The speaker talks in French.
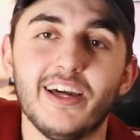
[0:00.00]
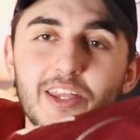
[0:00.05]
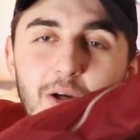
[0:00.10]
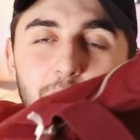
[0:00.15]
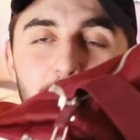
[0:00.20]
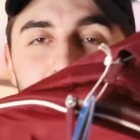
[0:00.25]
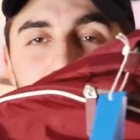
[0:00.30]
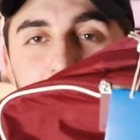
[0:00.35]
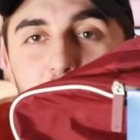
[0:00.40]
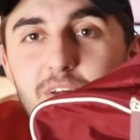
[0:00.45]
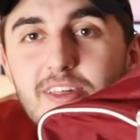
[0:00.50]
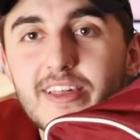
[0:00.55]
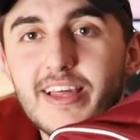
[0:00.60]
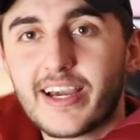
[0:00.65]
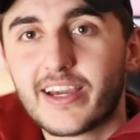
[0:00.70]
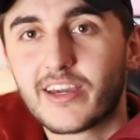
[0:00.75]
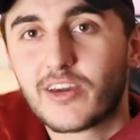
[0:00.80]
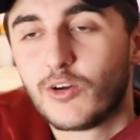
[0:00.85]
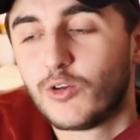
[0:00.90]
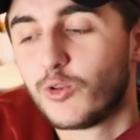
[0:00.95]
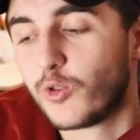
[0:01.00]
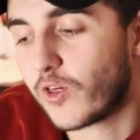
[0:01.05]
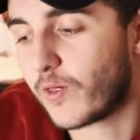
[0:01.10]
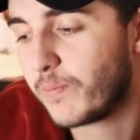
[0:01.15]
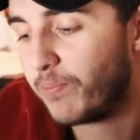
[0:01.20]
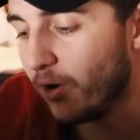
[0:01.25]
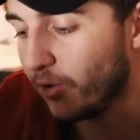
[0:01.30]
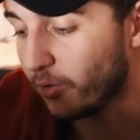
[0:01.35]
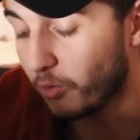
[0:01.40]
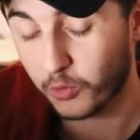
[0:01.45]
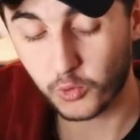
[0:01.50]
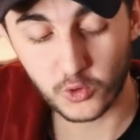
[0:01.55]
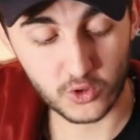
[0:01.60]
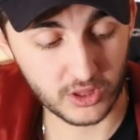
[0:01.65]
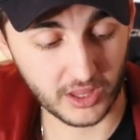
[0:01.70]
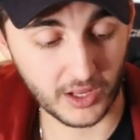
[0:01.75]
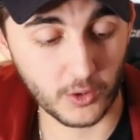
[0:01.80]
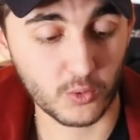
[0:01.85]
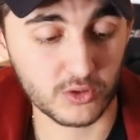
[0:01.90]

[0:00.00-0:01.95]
J'ai reçu le sac de sport, donc du coup, je suis très